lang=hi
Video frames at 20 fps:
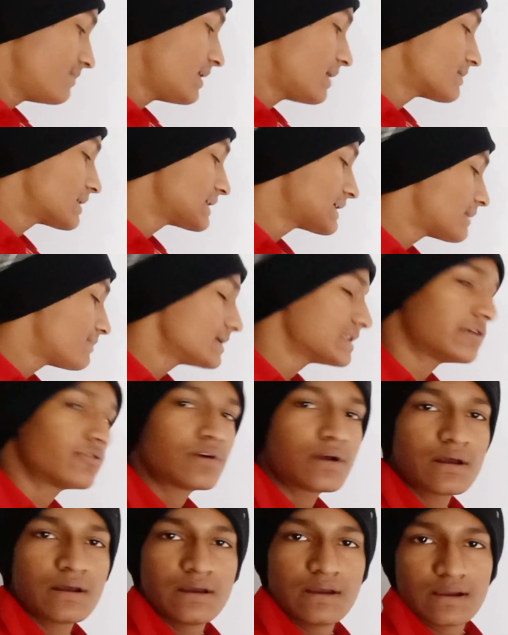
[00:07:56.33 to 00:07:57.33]
तभी आपका क्या पैदा
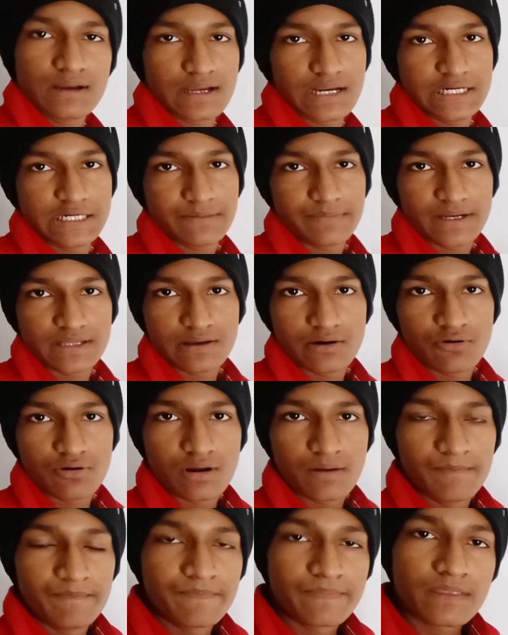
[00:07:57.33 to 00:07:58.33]
होगा करंट पैदा
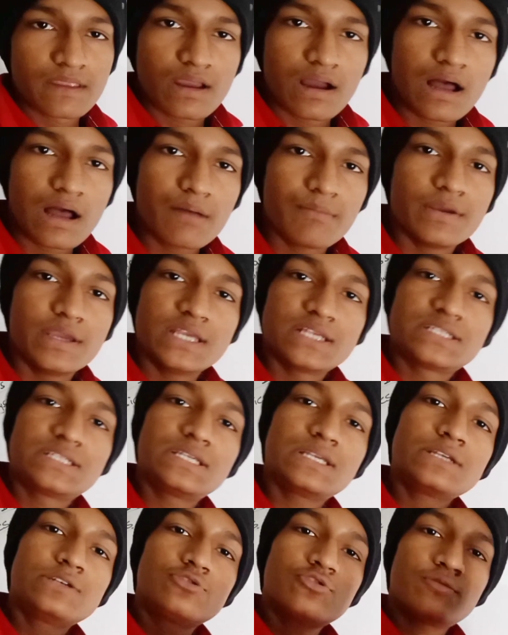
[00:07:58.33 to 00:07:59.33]
होगा अब
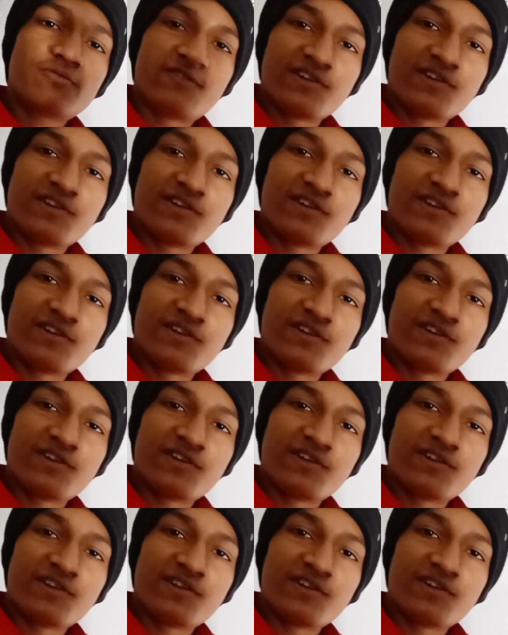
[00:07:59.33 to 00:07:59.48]
इसी जो